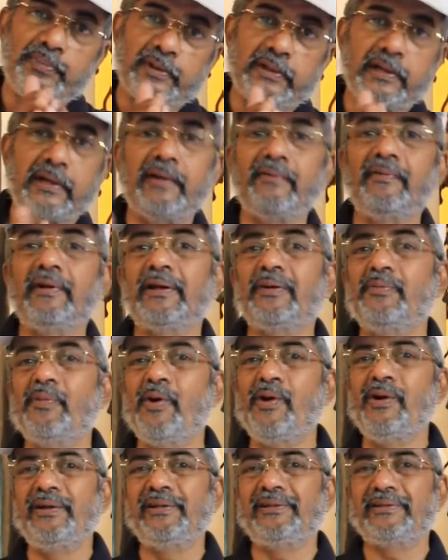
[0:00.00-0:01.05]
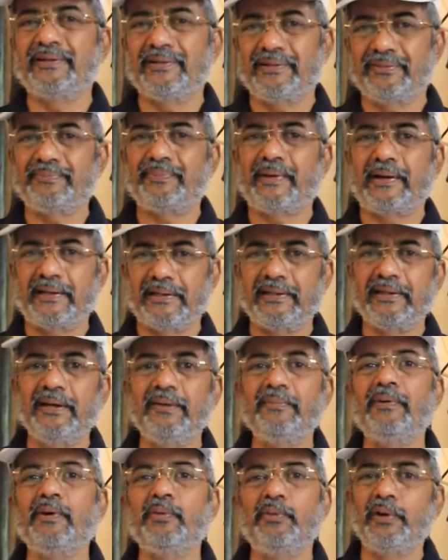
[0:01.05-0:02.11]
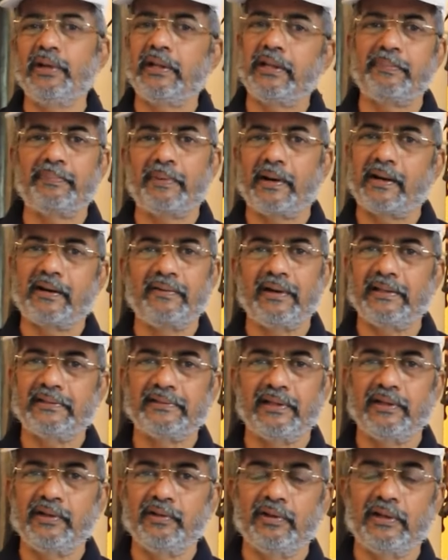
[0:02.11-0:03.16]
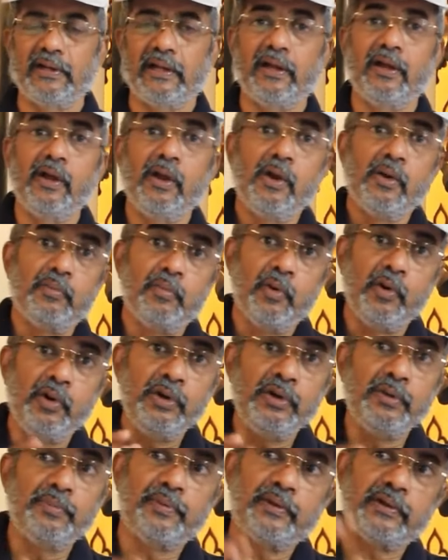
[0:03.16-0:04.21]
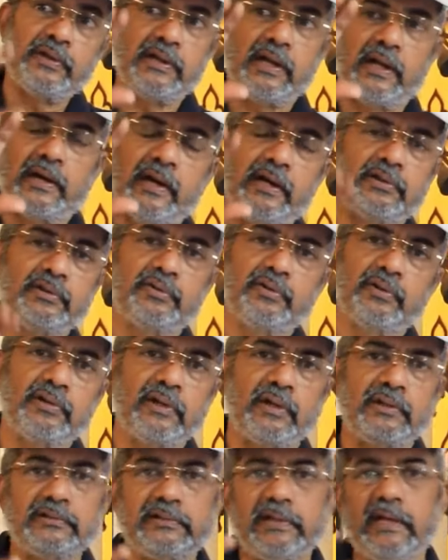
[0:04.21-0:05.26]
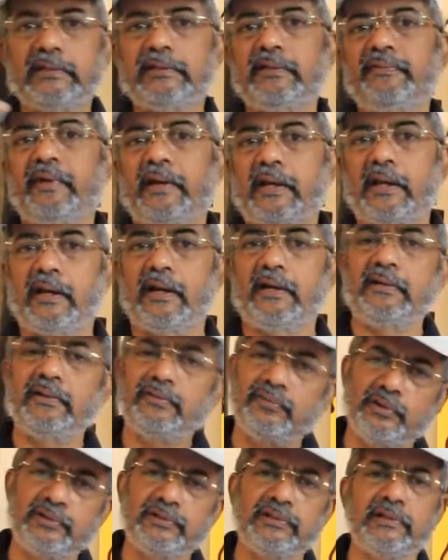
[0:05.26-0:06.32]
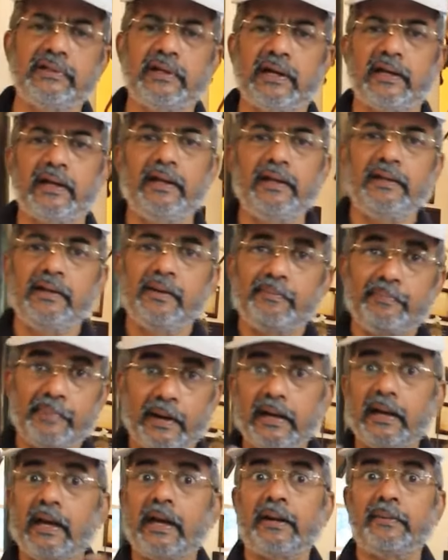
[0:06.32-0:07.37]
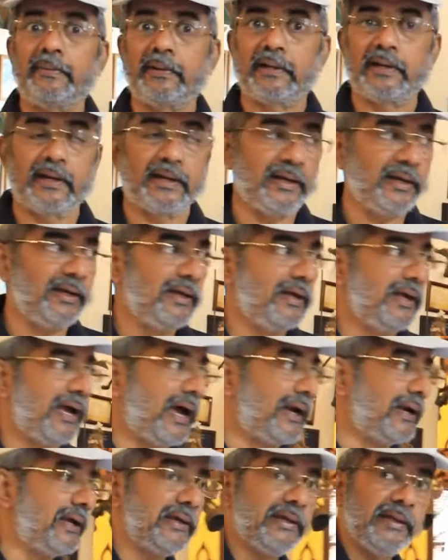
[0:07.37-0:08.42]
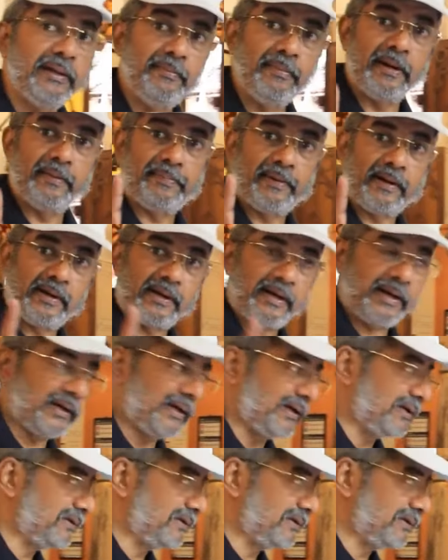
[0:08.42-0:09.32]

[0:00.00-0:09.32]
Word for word: போட்டு ஏன்னா இவங்களுக்கு மோல்டு பண்ண இரும்பை உருக்கி பண்ணுற வேலை தெரியும்ல மோல்டு போட்டு நாங்கள் எடுத்து கொடுக்குறோம் சேர்த்து வைக்கலான்ட்டு ஒத்துக்கிறாங்க பண்ண ஆரம்பிக்கிறாங்க ஆனால் இரும்பில் பண்ணுறாங்க